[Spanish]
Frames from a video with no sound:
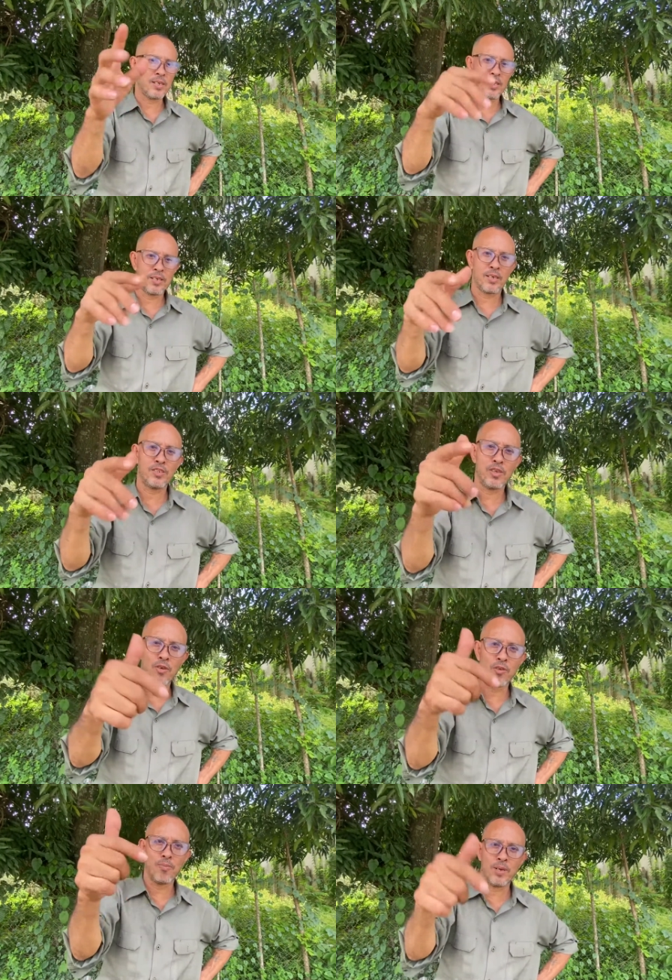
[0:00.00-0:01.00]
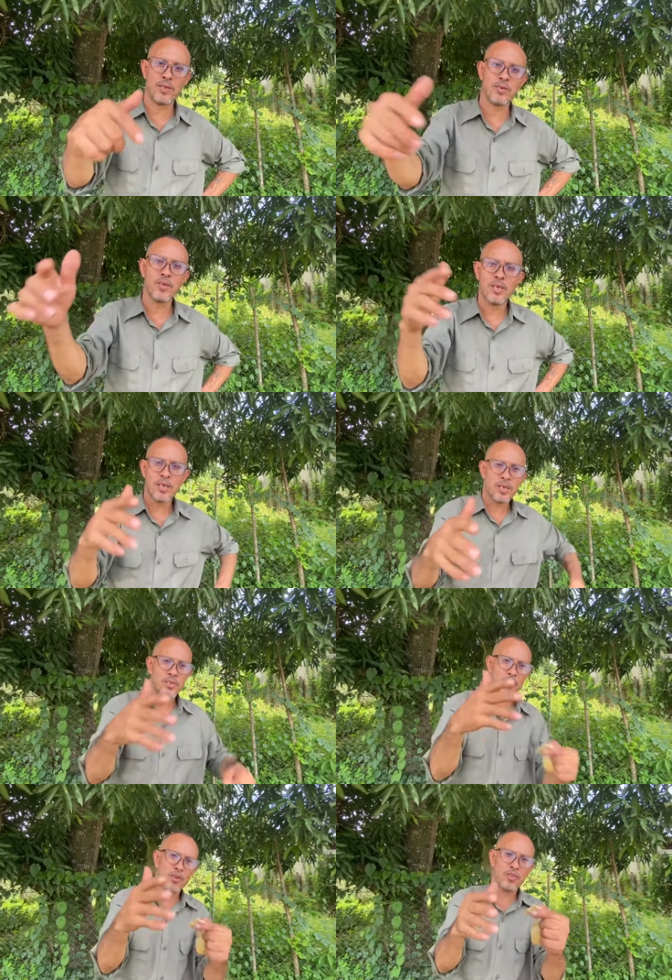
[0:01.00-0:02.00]
nada, Jingo cumpleaños.
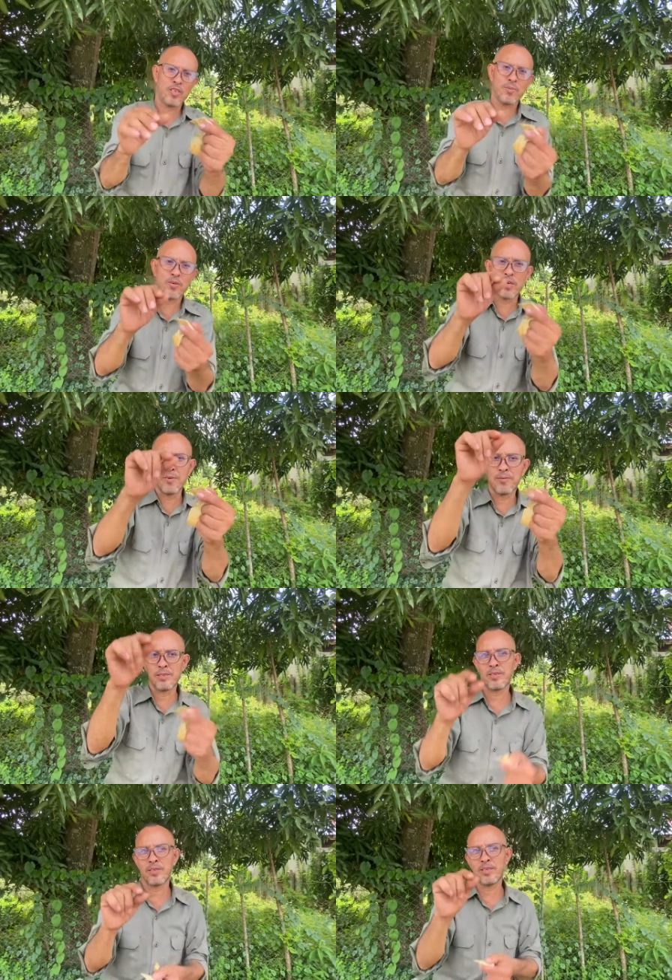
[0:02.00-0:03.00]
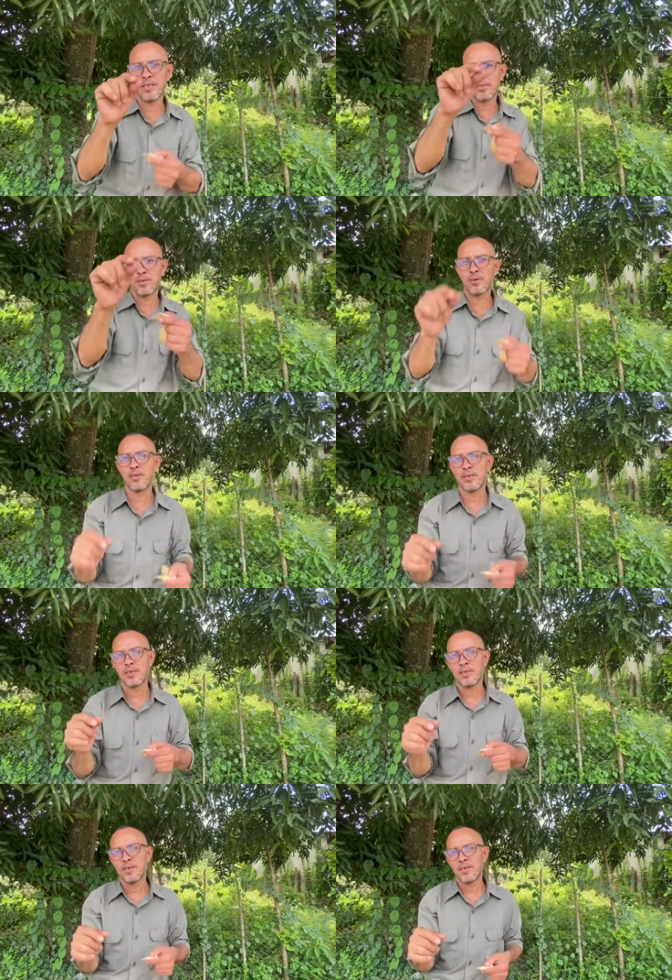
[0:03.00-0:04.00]
Solo decimos un énfasis de la historia.
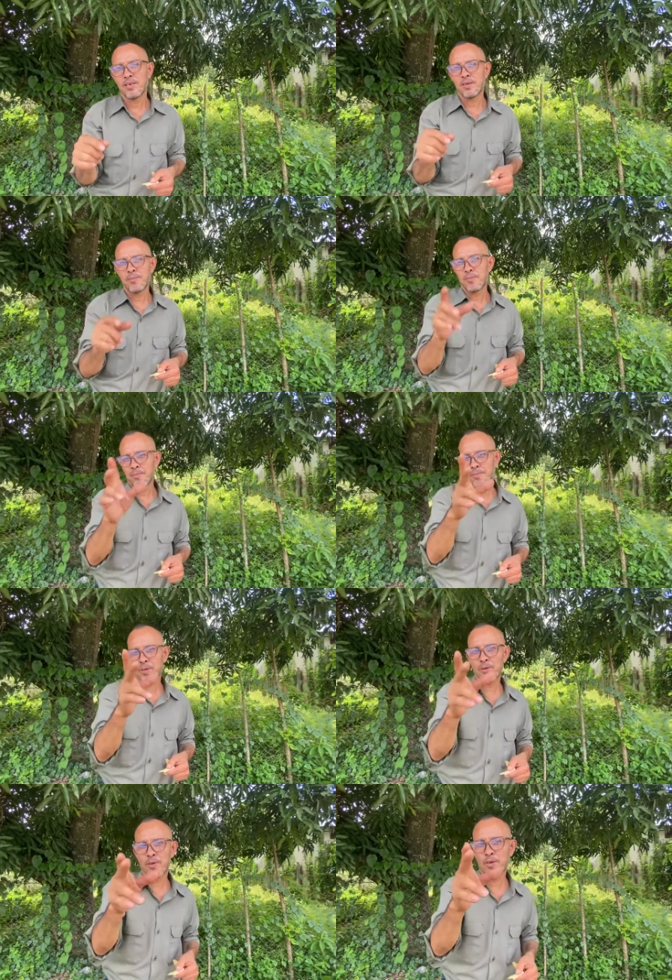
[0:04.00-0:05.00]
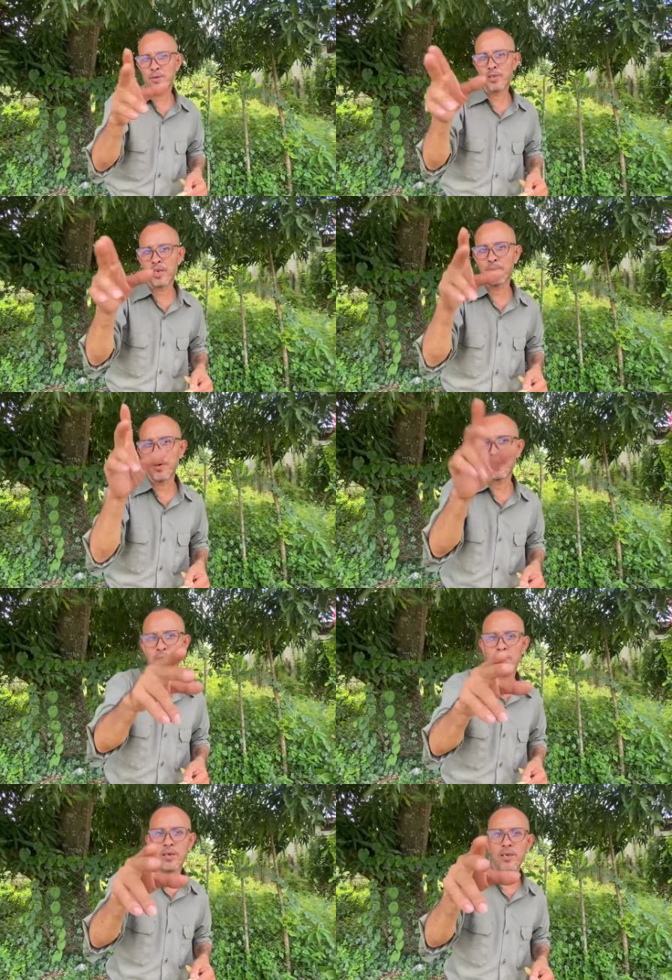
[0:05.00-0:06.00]
Pero en otra
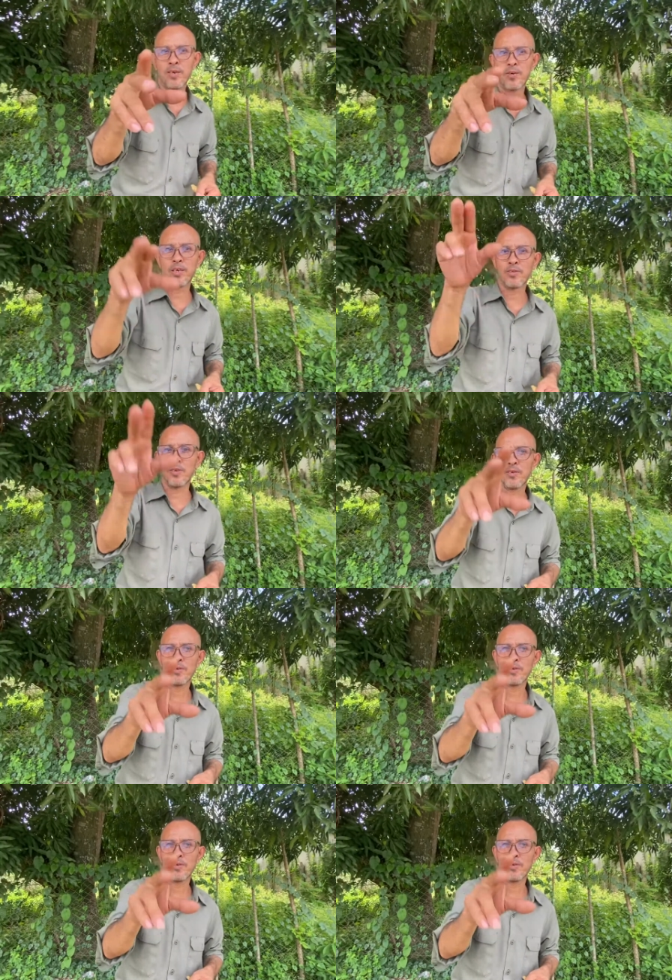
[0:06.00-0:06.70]
próxima ocasión. Vamos a